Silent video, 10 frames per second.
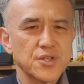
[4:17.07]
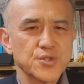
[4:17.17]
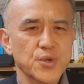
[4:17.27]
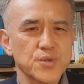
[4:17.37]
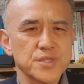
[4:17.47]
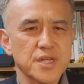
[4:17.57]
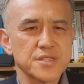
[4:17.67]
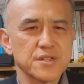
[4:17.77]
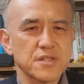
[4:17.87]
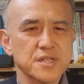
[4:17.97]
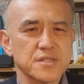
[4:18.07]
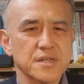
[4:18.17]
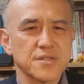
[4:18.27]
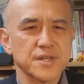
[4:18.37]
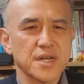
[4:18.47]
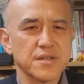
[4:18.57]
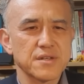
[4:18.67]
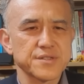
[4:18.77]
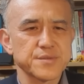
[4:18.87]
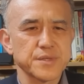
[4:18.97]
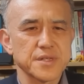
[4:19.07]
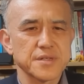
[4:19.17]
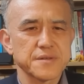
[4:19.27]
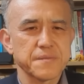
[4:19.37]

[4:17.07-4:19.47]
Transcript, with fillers: 총장실을 찾아가서 항의를 했습니다.